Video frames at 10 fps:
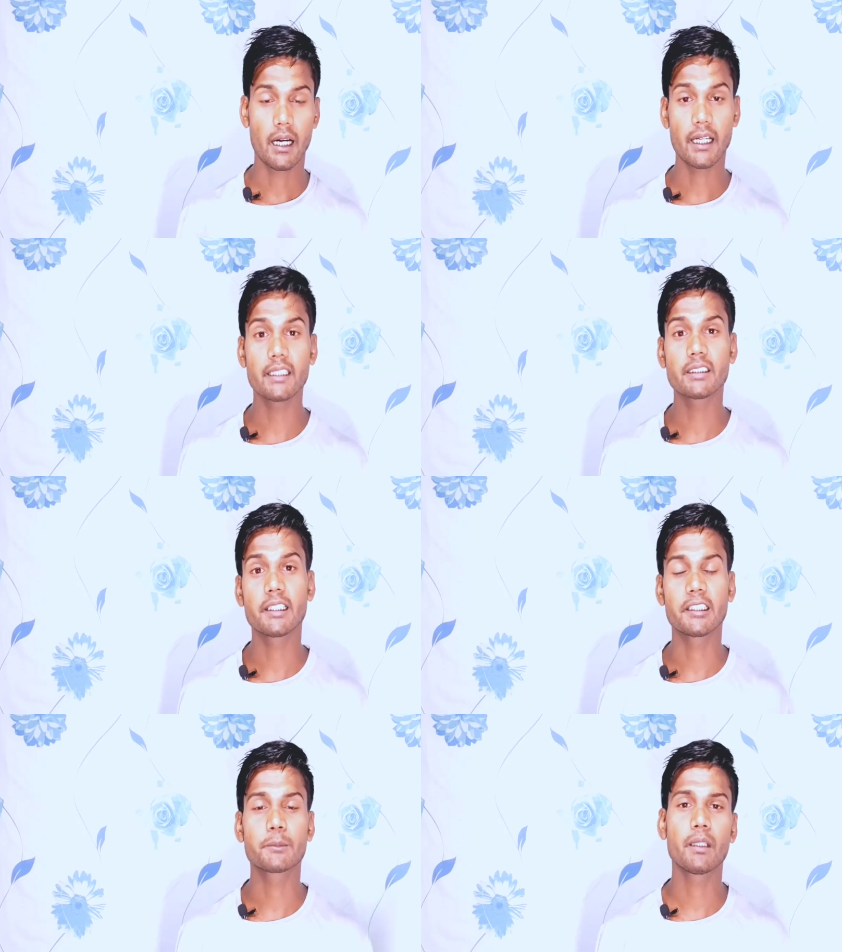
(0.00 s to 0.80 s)
अगर
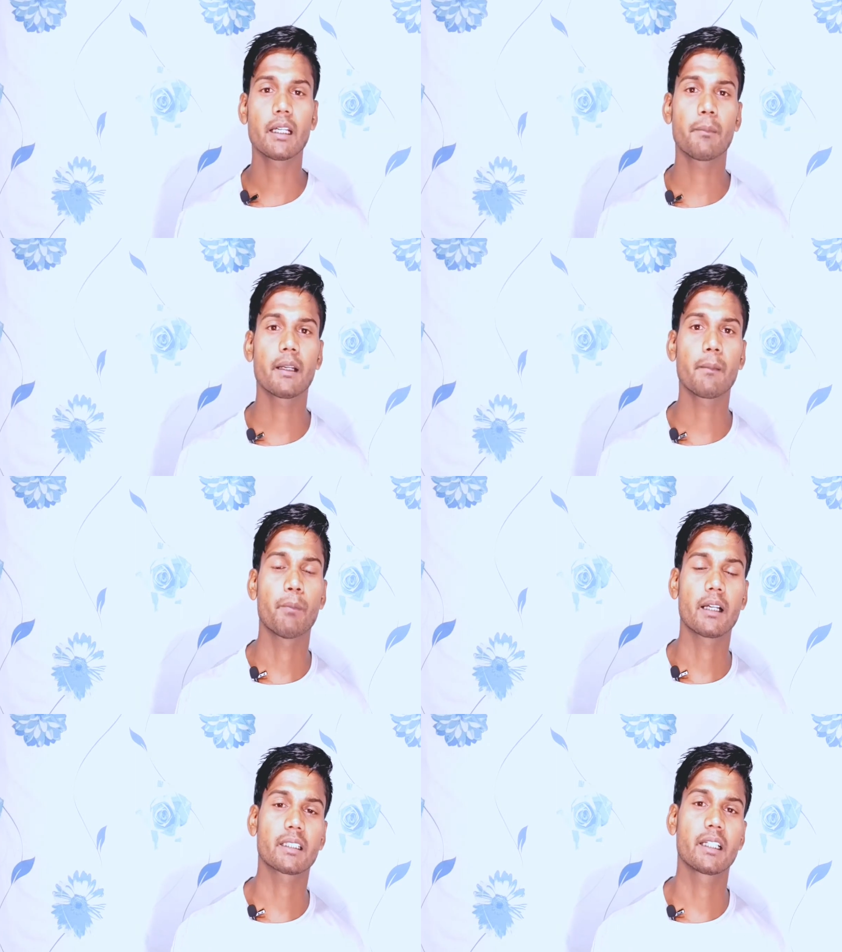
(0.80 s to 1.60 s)
इसकी डिस्प्ले के बारे
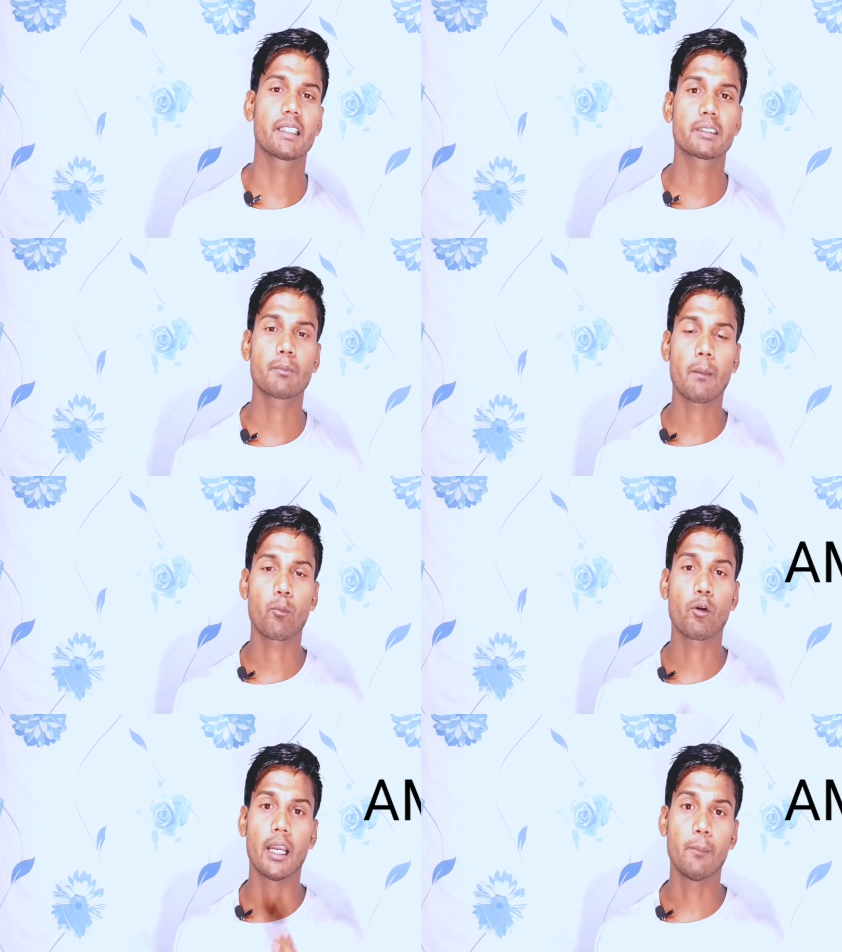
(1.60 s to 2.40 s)
में बात करते हैं तो इसमें
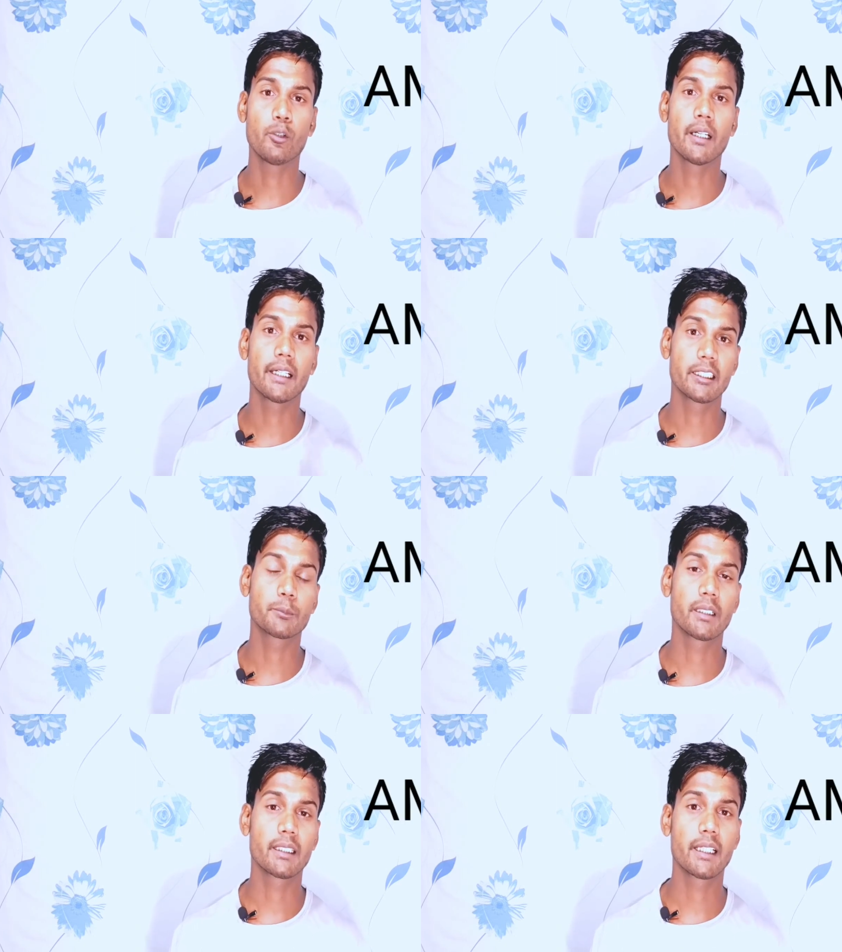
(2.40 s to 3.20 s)
आपको एमुलेट
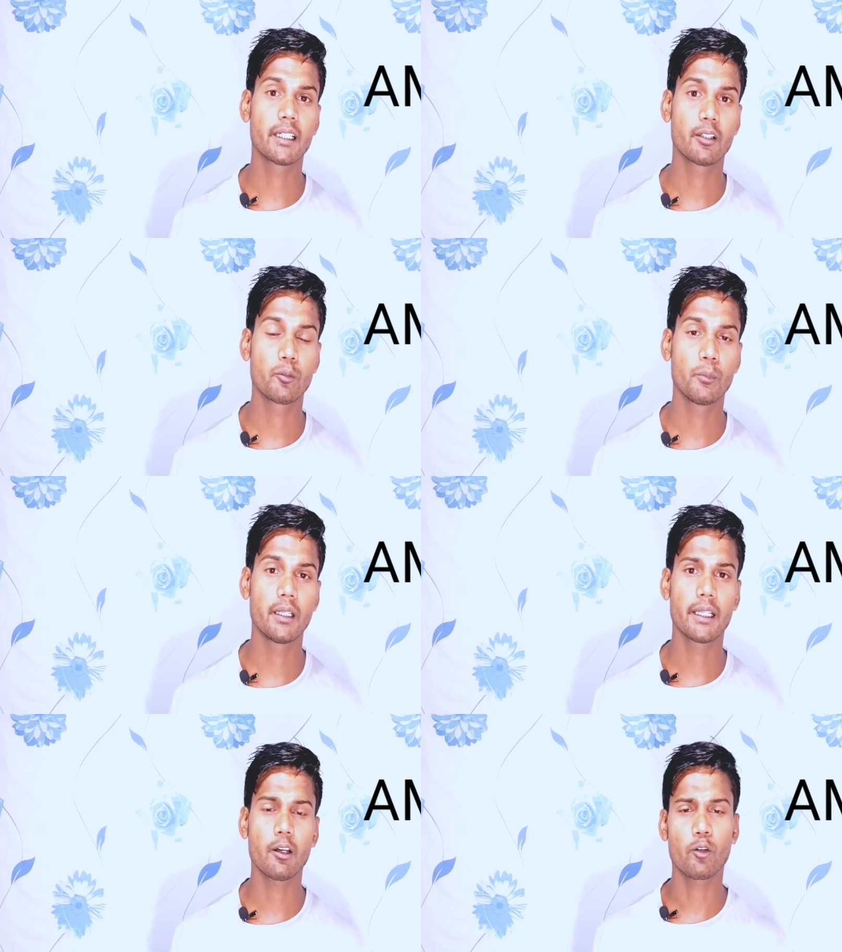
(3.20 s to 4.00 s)
डिस्प्ले देखने को
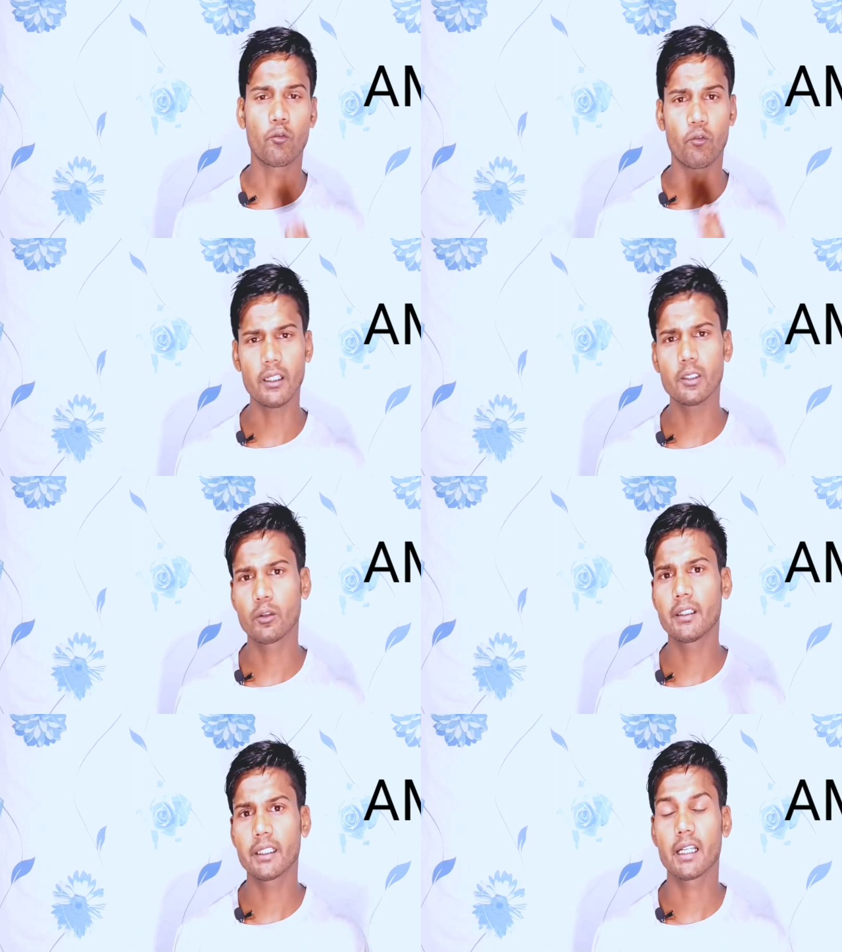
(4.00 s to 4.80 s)
मिलेगी और वन
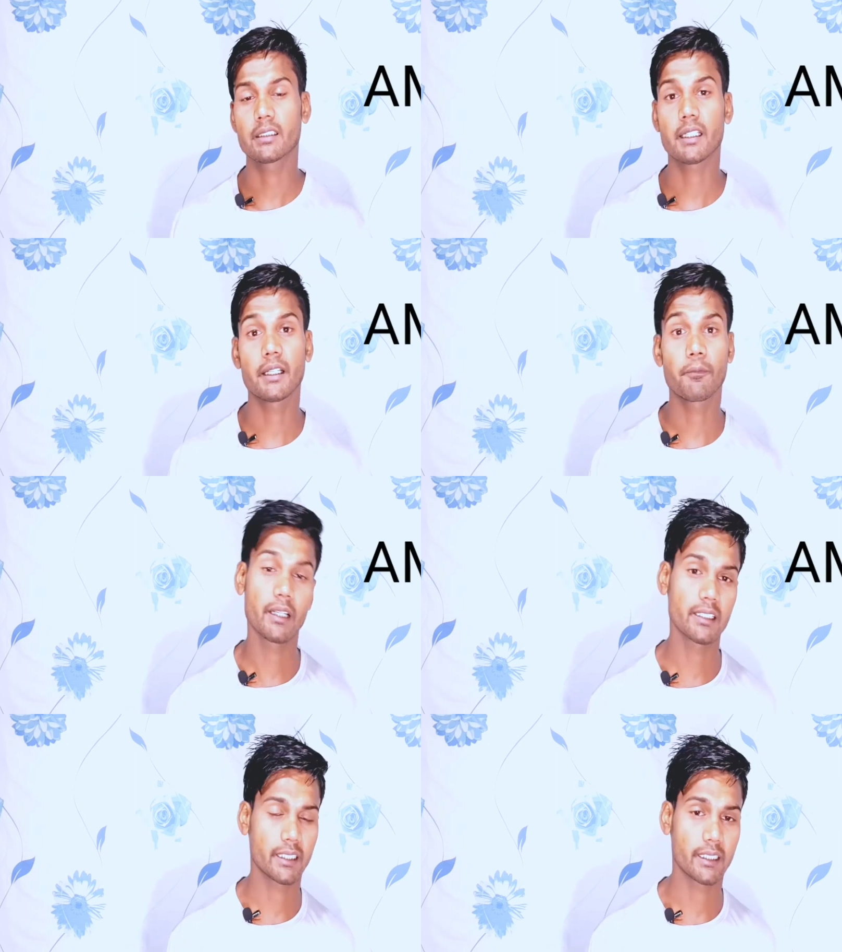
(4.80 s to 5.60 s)
ट्वेंटी का
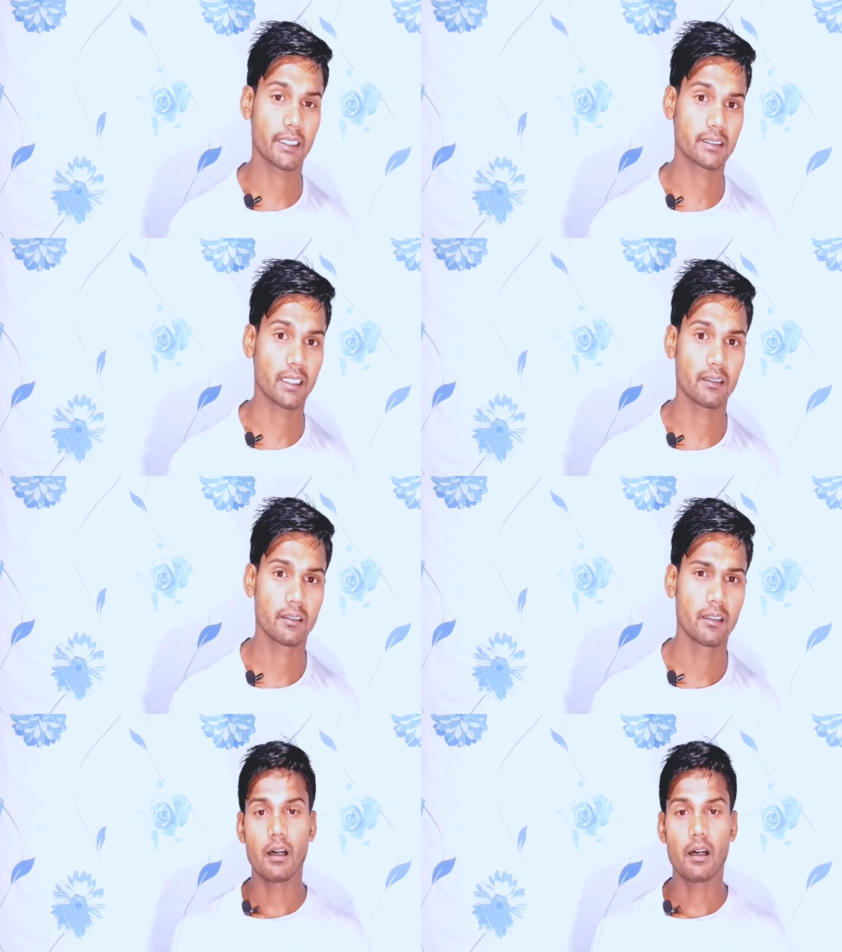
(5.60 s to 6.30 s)
रिफ्रेश रेट के साथ